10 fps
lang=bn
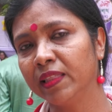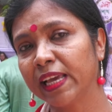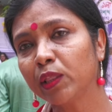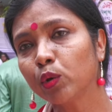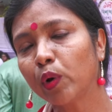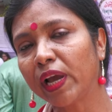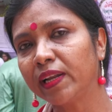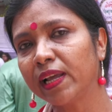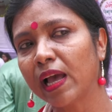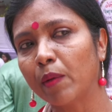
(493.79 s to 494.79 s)
যেহেতু
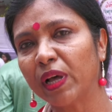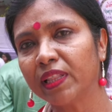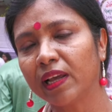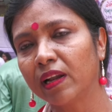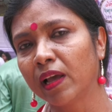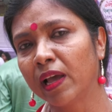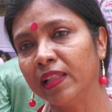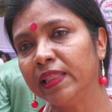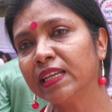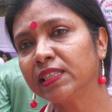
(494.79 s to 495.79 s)
এটি আমাদের
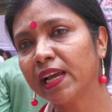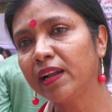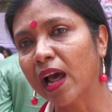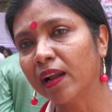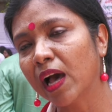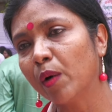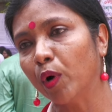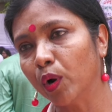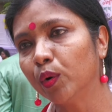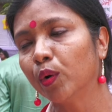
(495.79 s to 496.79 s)
দেশে নানা
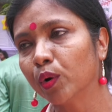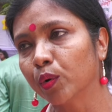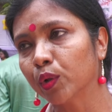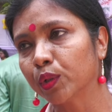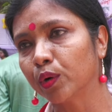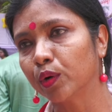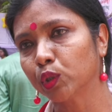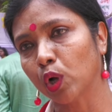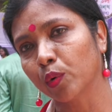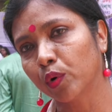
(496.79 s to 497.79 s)
বর্ণ গোত্র
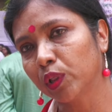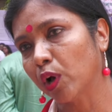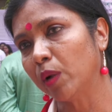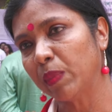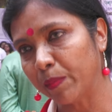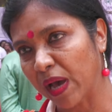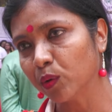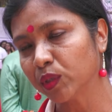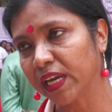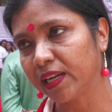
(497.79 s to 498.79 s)
সকল ধর্মের
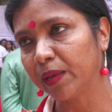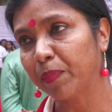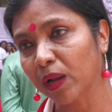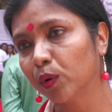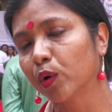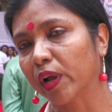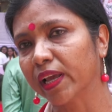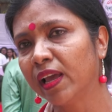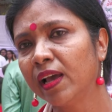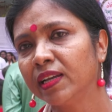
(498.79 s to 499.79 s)
মানুষ এটি পালন
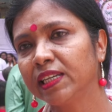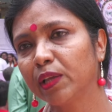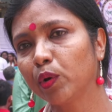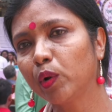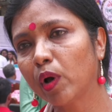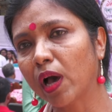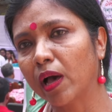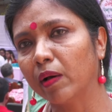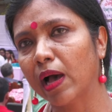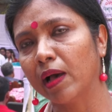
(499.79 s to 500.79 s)
করে সেজন্য
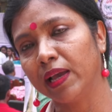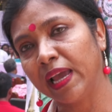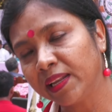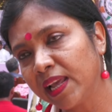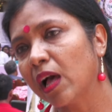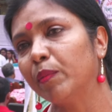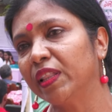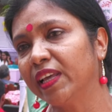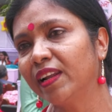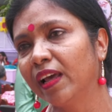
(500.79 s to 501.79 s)
এইটি
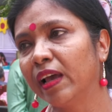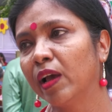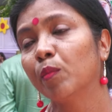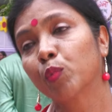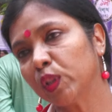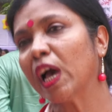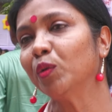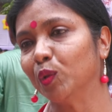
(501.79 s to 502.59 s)
আমাদের প্রধান